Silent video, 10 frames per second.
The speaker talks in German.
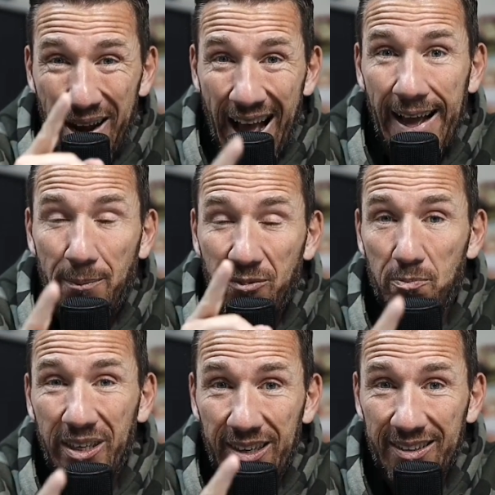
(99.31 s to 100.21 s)

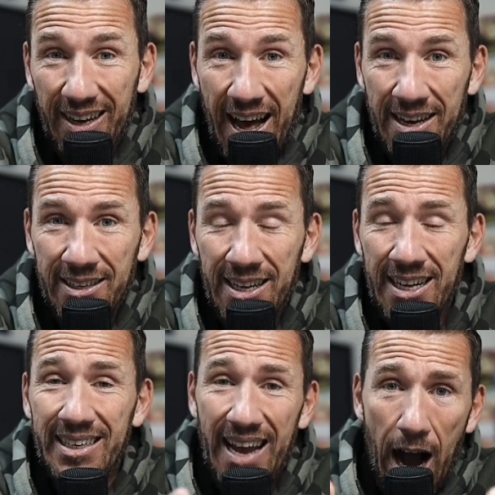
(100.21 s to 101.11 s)
Bleibt bitte dran.
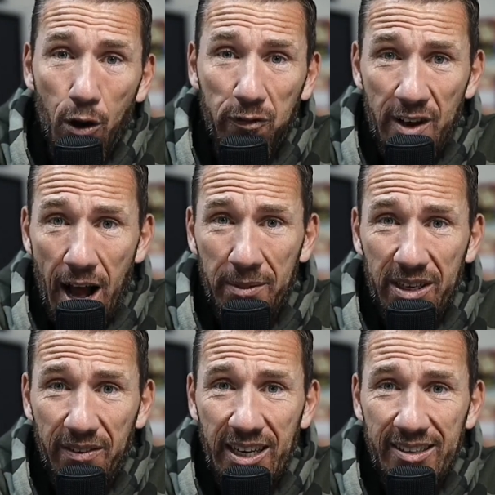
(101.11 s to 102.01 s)
Die
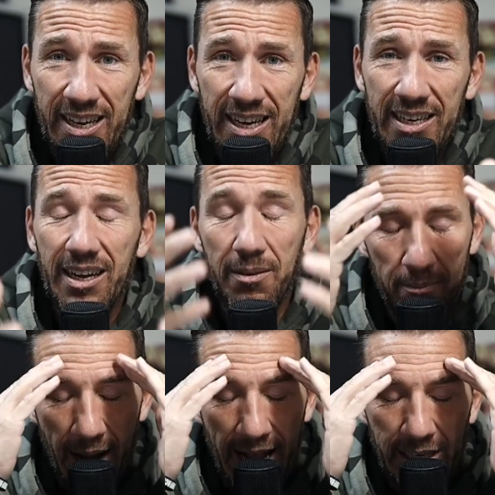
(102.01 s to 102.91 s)
Aufnahmequalität,
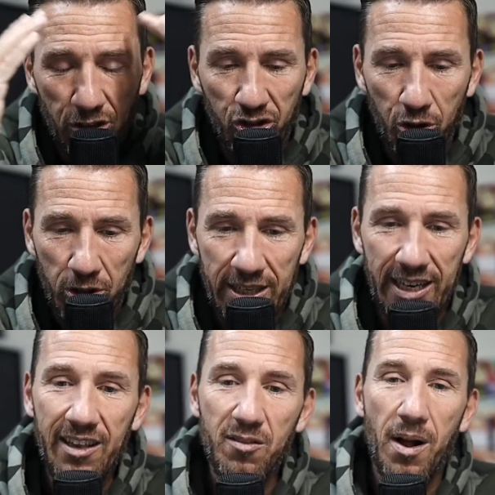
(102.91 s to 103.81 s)
meine Schuld,
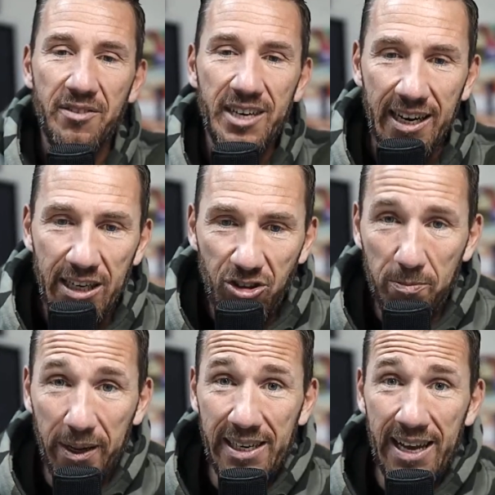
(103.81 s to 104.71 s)
ist mal wieder
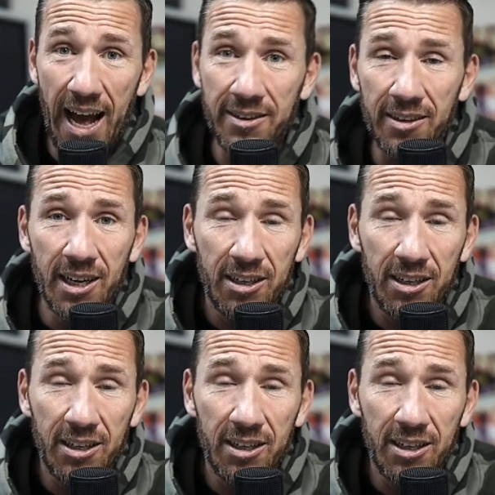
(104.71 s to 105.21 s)
nicht brillant.